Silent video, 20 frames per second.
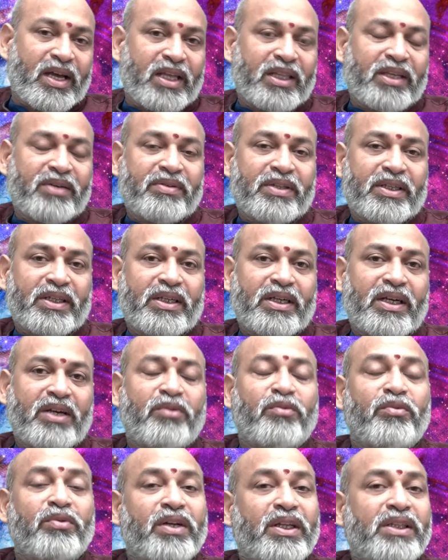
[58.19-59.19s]
అదేవిధంగా
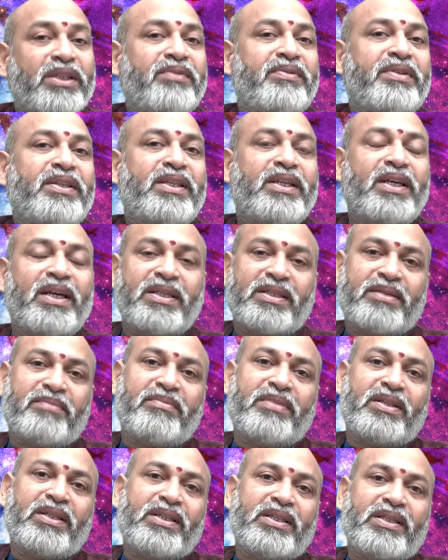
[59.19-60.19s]
ఉన్నత విద్యా
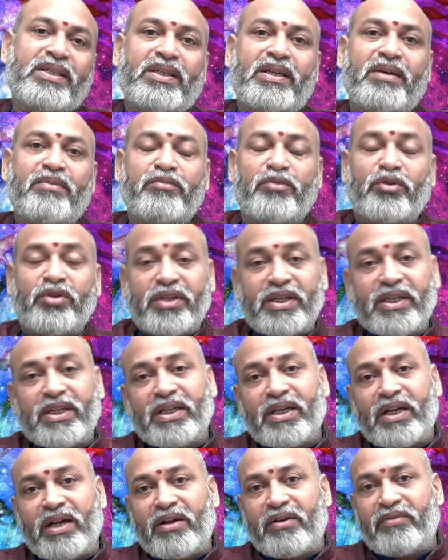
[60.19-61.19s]
సంబంధించిన ముఖ్యంగా